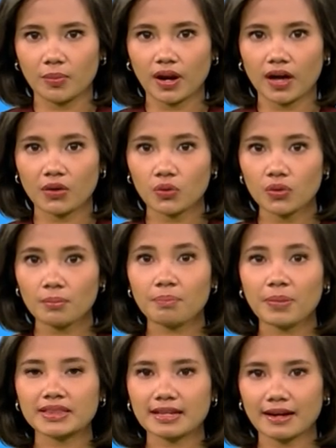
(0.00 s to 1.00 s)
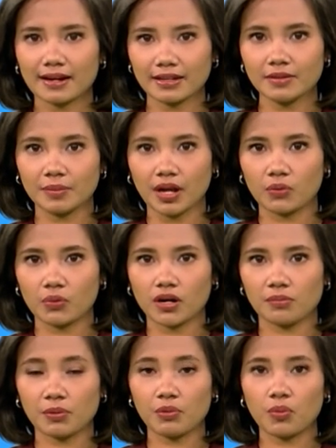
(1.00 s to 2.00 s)
Pelaku empat kali
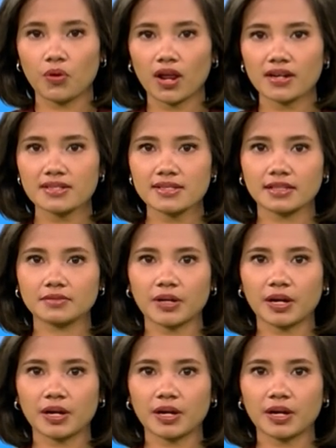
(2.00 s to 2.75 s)
melakukan pembobolan saat